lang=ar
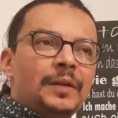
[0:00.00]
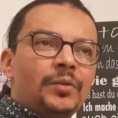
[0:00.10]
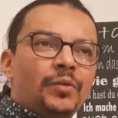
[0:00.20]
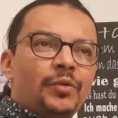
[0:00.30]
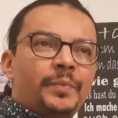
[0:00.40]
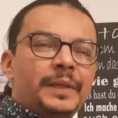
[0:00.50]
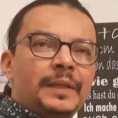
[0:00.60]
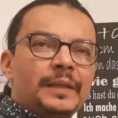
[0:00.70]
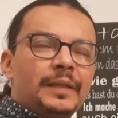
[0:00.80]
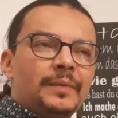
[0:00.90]

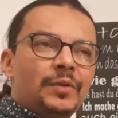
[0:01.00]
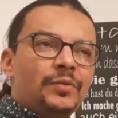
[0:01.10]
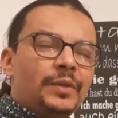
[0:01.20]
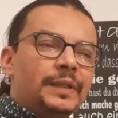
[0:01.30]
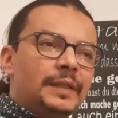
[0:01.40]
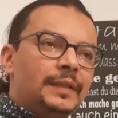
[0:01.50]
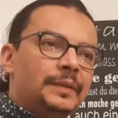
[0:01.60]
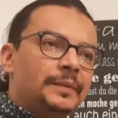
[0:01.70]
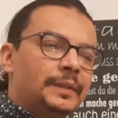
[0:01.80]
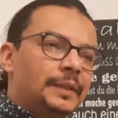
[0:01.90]
الاوروبيين كيما نقولوا
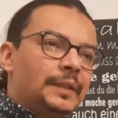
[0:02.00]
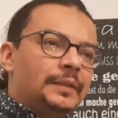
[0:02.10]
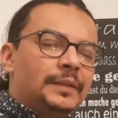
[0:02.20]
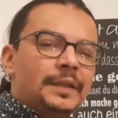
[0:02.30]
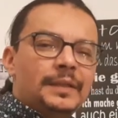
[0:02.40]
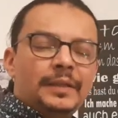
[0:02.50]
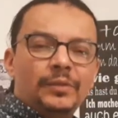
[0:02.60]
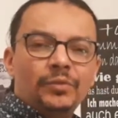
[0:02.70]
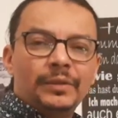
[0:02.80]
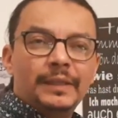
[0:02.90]
حنايا
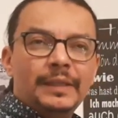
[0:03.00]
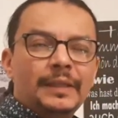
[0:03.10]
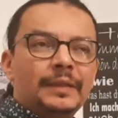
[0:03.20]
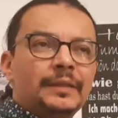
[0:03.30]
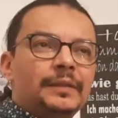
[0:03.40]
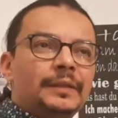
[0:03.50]
تنسيتوا الدين